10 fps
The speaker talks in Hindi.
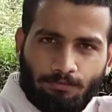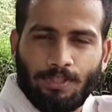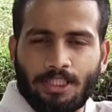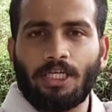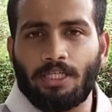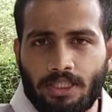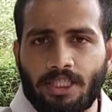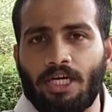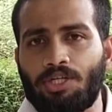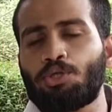वैसे करने
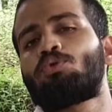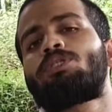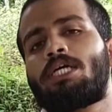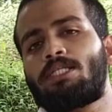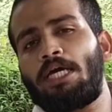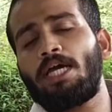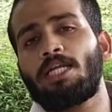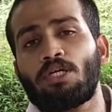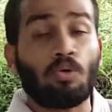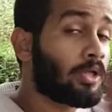से गर्दन टूट जाती है
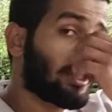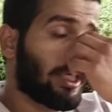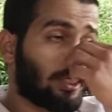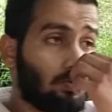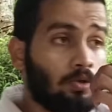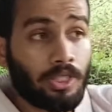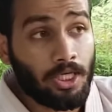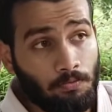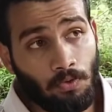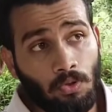नहीं हुक किक हुक
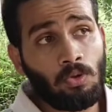किक फॉर